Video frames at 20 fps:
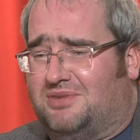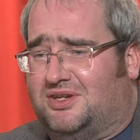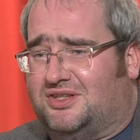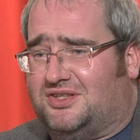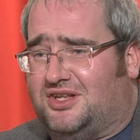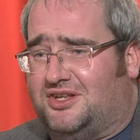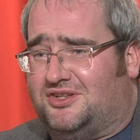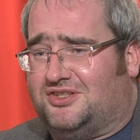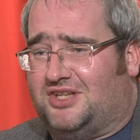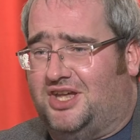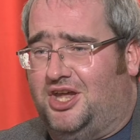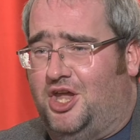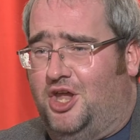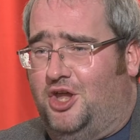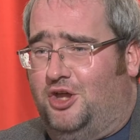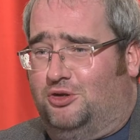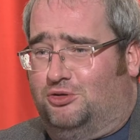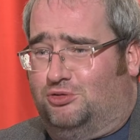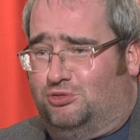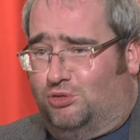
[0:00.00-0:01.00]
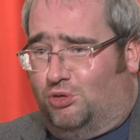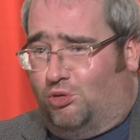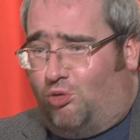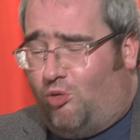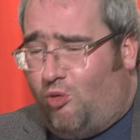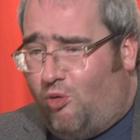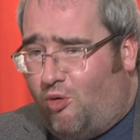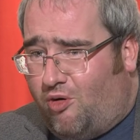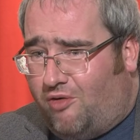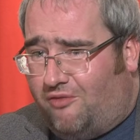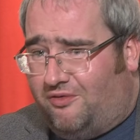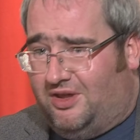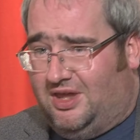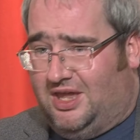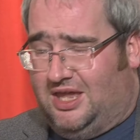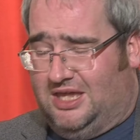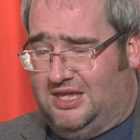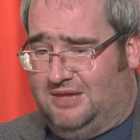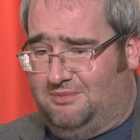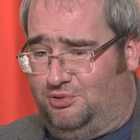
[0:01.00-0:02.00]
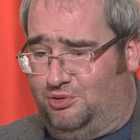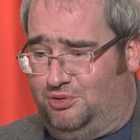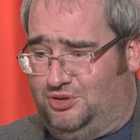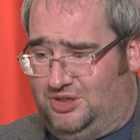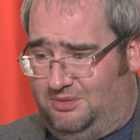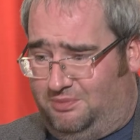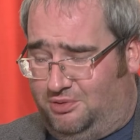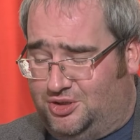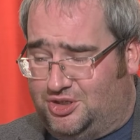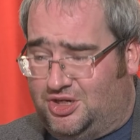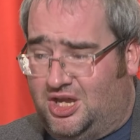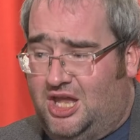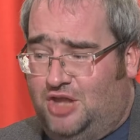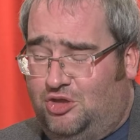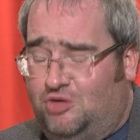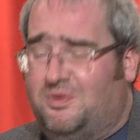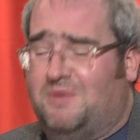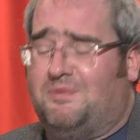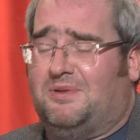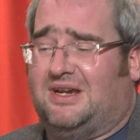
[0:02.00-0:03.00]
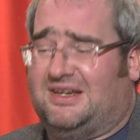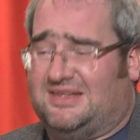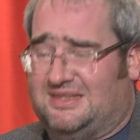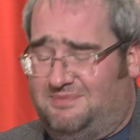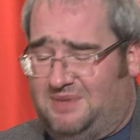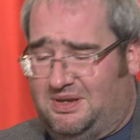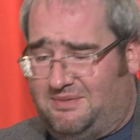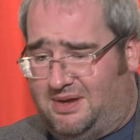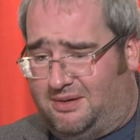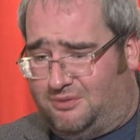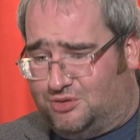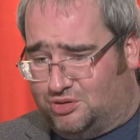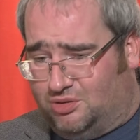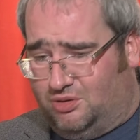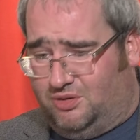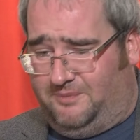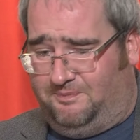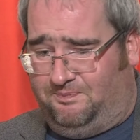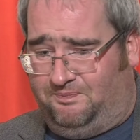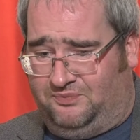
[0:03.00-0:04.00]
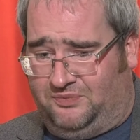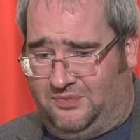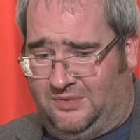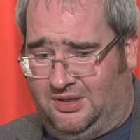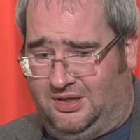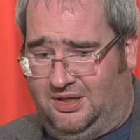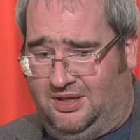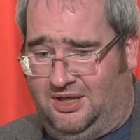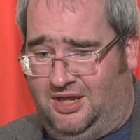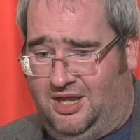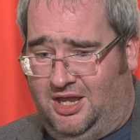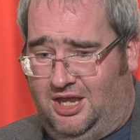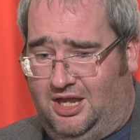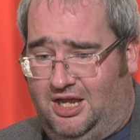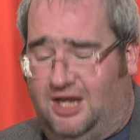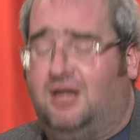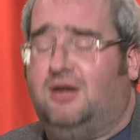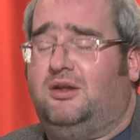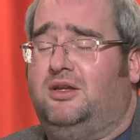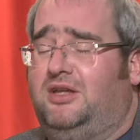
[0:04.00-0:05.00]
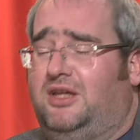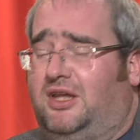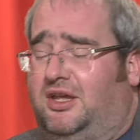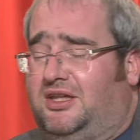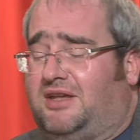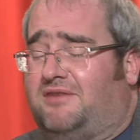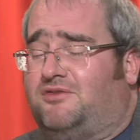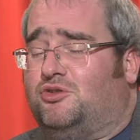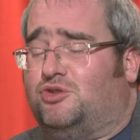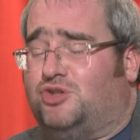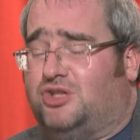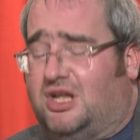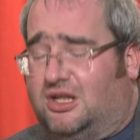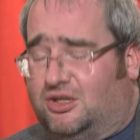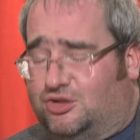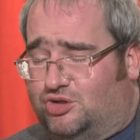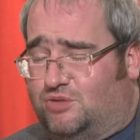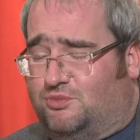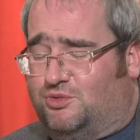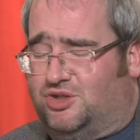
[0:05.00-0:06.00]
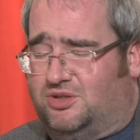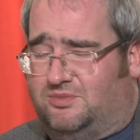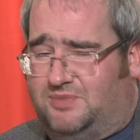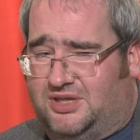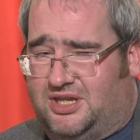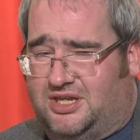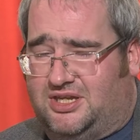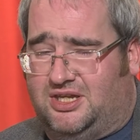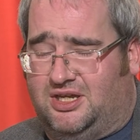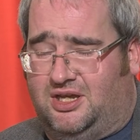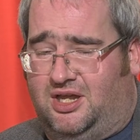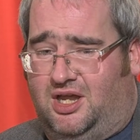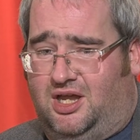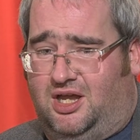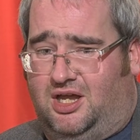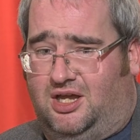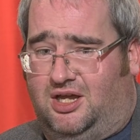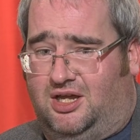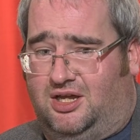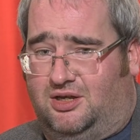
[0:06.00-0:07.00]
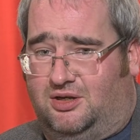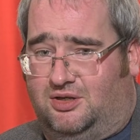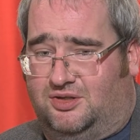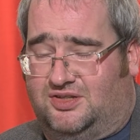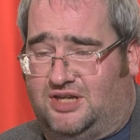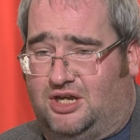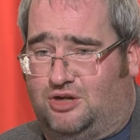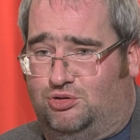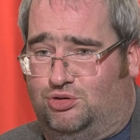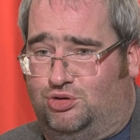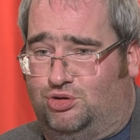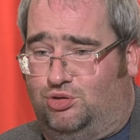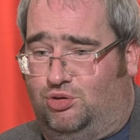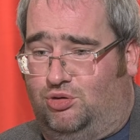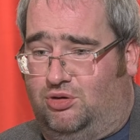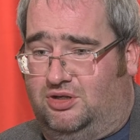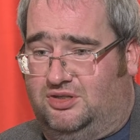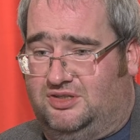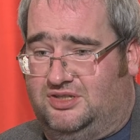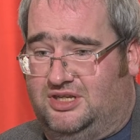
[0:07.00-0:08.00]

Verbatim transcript: бросался Сурков и прочее, прочее. Но ну, мы прекрасно понимаем, что э, э, я все ждал, что, может быть, они э, скажут, что